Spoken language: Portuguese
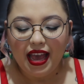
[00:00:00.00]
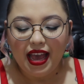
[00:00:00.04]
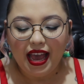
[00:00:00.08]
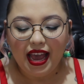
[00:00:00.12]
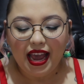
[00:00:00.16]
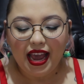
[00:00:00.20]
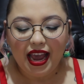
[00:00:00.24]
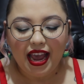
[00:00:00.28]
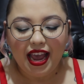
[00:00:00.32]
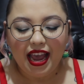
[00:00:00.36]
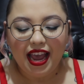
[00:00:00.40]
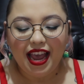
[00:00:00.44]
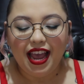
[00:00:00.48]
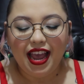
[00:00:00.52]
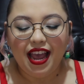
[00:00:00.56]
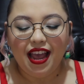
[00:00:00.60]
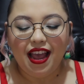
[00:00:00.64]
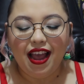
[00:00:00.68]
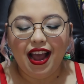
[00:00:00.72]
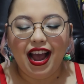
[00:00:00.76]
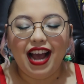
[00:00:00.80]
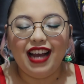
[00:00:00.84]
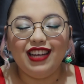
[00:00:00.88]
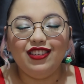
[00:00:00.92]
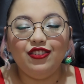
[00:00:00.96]

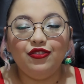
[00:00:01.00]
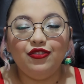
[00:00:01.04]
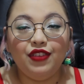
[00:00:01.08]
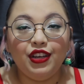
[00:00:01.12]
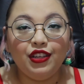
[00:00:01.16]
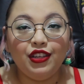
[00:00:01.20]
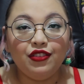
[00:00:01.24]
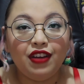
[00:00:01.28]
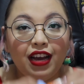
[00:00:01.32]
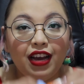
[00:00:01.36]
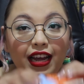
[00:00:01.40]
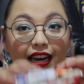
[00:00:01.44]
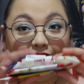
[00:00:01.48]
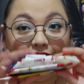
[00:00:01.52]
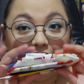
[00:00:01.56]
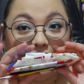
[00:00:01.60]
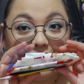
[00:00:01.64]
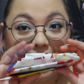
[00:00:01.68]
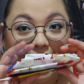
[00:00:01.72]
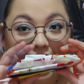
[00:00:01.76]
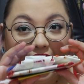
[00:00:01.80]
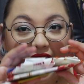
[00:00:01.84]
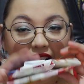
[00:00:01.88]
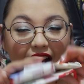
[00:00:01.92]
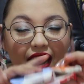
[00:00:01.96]
É, advento
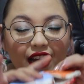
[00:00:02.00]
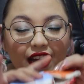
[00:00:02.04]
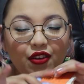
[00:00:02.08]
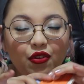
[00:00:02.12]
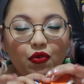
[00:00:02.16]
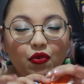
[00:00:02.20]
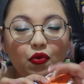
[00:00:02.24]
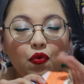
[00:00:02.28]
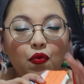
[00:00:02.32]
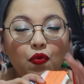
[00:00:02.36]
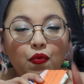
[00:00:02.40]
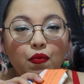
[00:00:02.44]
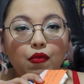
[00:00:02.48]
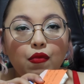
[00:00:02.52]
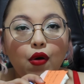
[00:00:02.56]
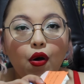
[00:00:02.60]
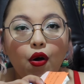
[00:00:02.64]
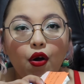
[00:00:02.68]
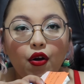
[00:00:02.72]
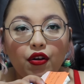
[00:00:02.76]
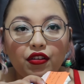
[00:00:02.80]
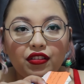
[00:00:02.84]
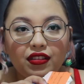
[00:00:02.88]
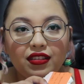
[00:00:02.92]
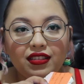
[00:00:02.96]
calendário,
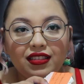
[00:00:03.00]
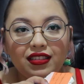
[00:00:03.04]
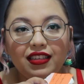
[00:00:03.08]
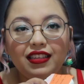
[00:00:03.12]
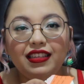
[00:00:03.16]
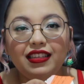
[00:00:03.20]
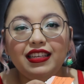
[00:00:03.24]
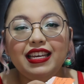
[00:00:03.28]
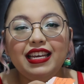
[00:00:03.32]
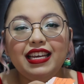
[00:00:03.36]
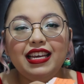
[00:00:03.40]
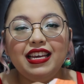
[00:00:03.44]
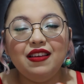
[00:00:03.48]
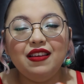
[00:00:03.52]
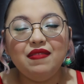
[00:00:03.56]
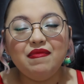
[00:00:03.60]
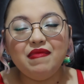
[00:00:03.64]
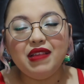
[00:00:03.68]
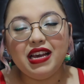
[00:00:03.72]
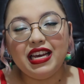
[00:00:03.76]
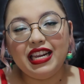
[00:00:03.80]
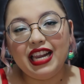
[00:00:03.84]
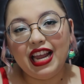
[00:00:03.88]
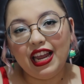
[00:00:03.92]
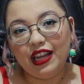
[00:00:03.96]
unboxing e
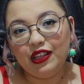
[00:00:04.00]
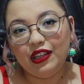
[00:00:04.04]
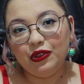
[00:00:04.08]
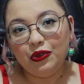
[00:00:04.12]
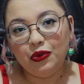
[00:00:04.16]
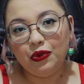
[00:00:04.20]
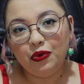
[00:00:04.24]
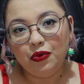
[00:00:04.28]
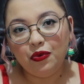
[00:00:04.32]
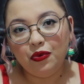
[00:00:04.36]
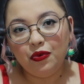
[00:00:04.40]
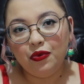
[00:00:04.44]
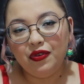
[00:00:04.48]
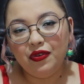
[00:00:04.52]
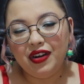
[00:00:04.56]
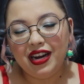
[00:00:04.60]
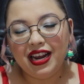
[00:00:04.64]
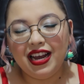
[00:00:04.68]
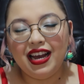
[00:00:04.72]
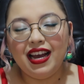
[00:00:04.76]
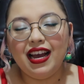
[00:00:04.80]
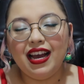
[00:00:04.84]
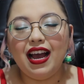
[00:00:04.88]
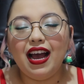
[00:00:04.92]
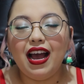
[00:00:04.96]
minha
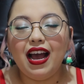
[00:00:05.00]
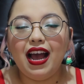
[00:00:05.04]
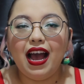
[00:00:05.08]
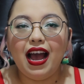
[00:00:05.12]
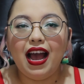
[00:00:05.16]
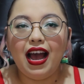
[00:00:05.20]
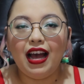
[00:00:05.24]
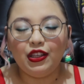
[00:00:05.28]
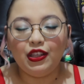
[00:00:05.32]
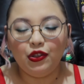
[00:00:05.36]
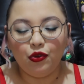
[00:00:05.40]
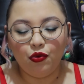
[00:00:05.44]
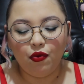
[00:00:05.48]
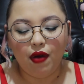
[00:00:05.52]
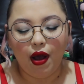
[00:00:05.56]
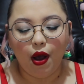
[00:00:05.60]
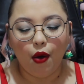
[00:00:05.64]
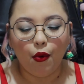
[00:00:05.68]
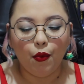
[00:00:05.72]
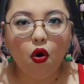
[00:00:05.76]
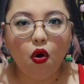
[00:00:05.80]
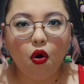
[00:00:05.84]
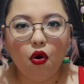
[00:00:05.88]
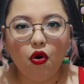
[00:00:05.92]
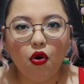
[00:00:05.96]
leitura
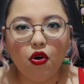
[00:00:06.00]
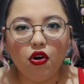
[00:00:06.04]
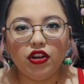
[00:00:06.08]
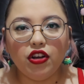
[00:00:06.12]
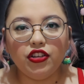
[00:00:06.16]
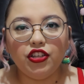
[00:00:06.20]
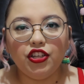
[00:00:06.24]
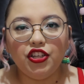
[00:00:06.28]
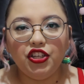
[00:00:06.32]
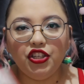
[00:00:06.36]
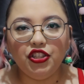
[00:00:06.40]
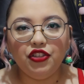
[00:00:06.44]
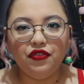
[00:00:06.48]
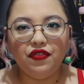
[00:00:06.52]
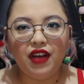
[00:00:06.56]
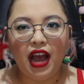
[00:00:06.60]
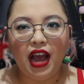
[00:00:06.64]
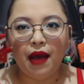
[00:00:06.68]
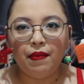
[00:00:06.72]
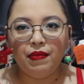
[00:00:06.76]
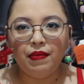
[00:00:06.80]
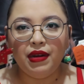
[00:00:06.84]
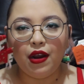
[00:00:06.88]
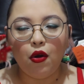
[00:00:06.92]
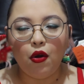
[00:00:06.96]
atual. Hoje a gente vai
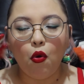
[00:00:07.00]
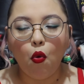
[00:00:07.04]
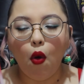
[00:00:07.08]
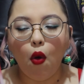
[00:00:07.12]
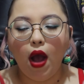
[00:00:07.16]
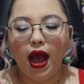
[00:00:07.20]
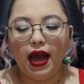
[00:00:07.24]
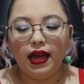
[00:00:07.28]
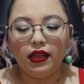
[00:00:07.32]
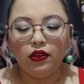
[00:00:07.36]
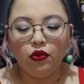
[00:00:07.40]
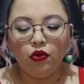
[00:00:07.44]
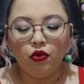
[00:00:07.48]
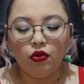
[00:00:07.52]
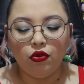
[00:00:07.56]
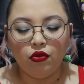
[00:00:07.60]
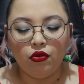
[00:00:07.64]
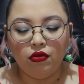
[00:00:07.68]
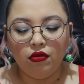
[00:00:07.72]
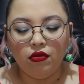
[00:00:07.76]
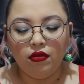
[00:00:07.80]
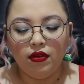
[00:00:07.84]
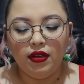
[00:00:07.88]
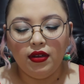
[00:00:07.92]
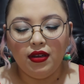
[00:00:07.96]
abrir
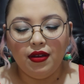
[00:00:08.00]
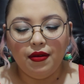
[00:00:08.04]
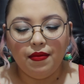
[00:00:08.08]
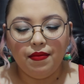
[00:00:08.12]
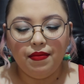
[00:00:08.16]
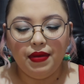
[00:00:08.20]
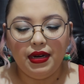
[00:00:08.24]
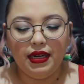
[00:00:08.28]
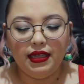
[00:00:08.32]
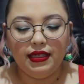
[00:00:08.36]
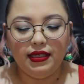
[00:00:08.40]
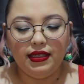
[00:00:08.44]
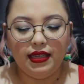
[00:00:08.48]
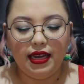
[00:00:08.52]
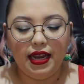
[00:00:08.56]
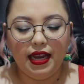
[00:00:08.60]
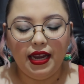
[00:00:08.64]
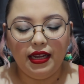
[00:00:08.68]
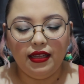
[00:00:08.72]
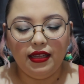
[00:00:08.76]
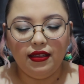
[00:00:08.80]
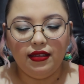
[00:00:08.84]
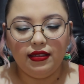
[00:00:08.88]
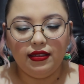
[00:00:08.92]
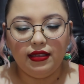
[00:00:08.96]
quatro
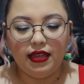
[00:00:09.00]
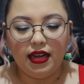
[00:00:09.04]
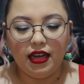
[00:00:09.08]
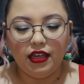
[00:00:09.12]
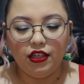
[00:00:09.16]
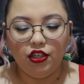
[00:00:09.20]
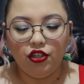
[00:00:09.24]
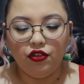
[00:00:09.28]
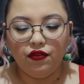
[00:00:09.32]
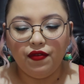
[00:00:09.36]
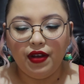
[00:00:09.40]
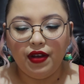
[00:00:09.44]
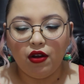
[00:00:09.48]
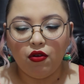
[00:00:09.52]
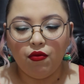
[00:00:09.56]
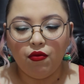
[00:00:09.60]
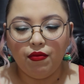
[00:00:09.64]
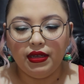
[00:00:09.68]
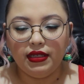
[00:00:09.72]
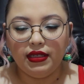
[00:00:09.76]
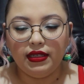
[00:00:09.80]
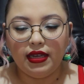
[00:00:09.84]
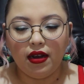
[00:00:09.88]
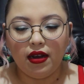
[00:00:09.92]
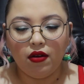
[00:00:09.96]
presentes, tá? A gente vai
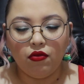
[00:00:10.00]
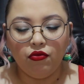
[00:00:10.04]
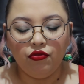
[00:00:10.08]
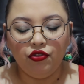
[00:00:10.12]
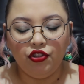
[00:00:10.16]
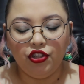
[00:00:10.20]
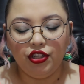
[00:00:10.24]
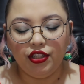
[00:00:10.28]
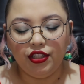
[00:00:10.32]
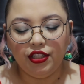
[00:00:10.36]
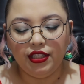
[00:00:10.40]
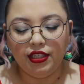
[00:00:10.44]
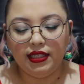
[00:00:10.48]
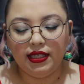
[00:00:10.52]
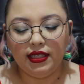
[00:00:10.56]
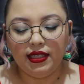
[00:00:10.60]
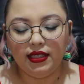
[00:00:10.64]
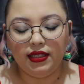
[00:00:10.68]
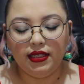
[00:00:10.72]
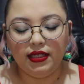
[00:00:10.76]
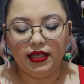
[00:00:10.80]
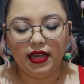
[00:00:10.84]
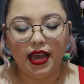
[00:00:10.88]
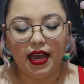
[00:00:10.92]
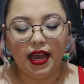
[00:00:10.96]
começar com o dia
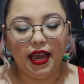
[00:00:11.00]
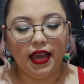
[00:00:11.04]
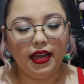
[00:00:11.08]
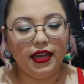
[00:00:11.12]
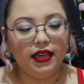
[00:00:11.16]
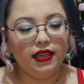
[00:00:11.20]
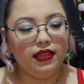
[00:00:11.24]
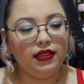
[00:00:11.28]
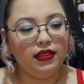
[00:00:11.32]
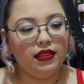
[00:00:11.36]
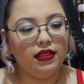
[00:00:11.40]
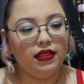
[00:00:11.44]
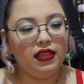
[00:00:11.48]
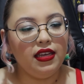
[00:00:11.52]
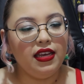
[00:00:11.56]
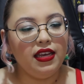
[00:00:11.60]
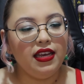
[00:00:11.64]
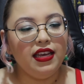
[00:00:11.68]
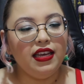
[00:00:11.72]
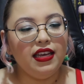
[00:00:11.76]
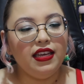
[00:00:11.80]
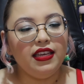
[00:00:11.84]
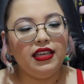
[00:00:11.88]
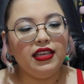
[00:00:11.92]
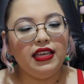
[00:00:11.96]
16
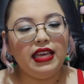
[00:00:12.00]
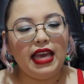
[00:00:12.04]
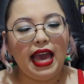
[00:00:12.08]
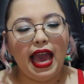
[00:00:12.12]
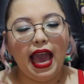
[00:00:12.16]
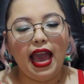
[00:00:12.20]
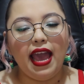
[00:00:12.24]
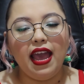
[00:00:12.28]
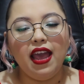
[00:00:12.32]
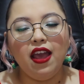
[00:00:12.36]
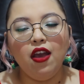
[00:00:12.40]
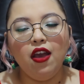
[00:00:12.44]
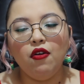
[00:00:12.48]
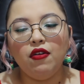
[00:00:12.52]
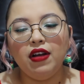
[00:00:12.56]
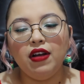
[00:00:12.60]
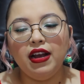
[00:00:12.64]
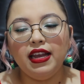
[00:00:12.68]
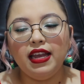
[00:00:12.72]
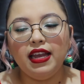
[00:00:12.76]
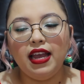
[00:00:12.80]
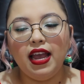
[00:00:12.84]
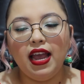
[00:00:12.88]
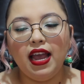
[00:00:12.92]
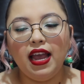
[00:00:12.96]
que é eu
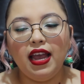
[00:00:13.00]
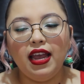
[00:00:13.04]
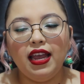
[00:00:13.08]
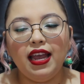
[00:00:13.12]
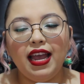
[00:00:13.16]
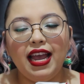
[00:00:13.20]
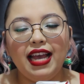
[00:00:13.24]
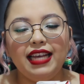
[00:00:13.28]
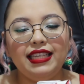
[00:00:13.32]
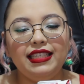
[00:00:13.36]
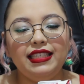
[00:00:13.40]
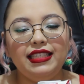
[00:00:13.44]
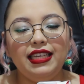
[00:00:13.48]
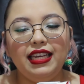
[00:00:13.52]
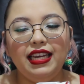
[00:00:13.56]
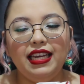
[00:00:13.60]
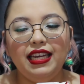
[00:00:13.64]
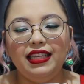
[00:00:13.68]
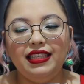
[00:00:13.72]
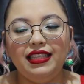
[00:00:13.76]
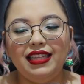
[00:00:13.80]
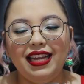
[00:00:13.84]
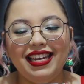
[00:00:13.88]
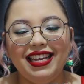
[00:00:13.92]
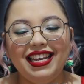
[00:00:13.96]
ganhei esse
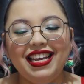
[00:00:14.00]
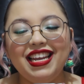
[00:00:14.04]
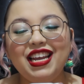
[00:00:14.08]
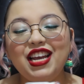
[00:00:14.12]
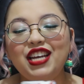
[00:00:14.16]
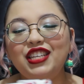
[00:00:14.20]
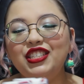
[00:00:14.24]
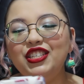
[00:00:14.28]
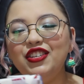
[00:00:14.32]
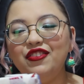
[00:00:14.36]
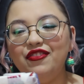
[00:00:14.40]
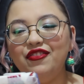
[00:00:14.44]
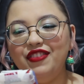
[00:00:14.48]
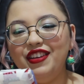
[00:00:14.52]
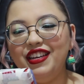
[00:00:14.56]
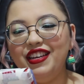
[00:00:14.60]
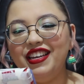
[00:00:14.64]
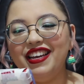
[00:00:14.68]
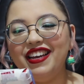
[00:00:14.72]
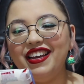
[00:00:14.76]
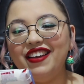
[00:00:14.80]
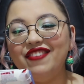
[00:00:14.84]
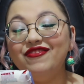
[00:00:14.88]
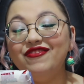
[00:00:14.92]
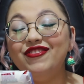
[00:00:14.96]
item e
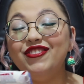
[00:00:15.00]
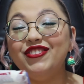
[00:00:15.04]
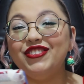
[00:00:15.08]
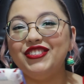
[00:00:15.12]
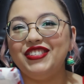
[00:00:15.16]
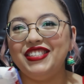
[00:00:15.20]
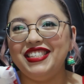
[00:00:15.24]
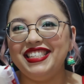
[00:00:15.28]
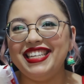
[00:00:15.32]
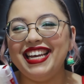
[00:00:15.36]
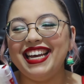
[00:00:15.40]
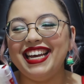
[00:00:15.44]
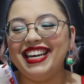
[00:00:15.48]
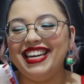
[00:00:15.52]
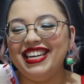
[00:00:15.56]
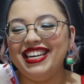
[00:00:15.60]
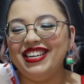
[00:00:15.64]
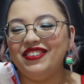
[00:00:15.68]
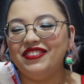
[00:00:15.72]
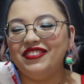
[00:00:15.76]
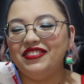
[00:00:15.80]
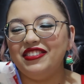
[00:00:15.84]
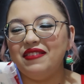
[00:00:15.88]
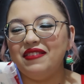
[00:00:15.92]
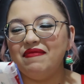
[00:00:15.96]
adivinha, você
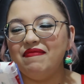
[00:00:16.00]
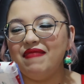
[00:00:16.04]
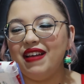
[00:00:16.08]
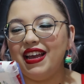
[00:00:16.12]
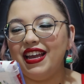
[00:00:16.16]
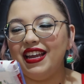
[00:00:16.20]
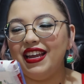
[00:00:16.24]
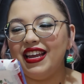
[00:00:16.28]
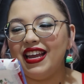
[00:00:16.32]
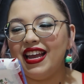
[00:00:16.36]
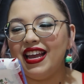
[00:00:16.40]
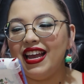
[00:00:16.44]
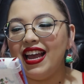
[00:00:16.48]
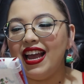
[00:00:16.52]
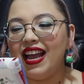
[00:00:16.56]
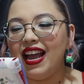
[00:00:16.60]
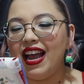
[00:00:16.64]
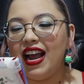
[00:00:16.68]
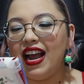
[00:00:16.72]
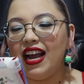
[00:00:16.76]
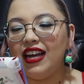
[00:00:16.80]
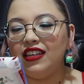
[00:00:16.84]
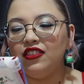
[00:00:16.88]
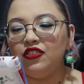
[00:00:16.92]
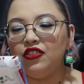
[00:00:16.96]
ganhou também.
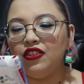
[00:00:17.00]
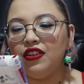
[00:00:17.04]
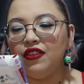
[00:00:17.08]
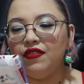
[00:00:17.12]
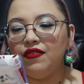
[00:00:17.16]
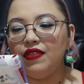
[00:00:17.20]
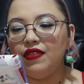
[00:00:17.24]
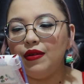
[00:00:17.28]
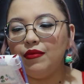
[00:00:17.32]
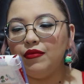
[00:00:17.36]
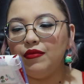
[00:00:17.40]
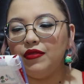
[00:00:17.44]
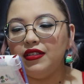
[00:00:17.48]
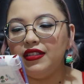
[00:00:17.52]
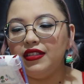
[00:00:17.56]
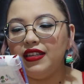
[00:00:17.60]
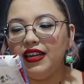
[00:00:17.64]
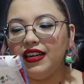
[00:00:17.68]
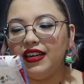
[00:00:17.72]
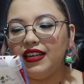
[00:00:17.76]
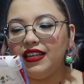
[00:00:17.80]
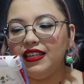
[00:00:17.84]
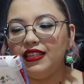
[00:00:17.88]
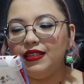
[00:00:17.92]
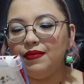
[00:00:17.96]
Acho que vamos
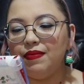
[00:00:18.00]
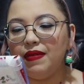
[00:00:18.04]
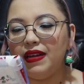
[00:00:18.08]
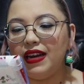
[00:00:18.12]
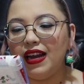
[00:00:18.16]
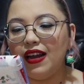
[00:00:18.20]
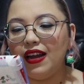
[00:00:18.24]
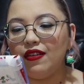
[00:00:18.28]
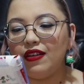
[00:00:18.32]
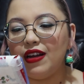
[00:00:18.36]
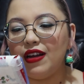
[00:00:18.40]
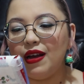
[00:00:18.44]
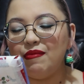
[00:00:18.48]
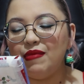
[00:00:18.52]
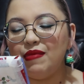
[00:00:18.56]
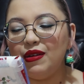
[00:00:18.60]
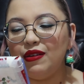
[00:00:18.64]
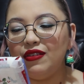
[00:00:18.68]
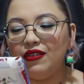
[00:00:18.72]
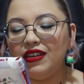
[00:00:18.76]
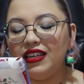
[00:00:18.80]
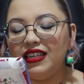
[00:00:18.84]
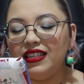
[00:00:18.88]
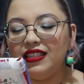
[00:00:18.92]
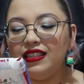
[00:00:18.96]
ter que esperar o
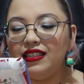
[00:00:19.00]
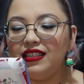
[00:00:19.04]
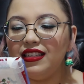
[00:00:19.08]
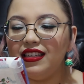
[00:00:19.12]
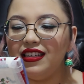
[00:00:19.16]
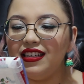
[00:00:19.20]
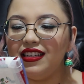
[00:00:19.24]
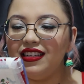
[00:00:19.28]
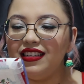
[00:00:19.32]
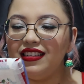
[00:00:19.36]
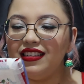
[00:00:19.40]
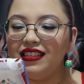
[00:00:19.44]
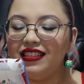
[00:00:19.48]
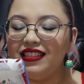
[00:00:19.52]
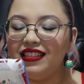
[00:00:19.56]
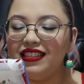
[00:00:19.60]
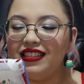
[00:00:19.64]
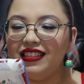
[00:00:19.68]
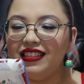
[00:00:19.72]
cabelo crescer.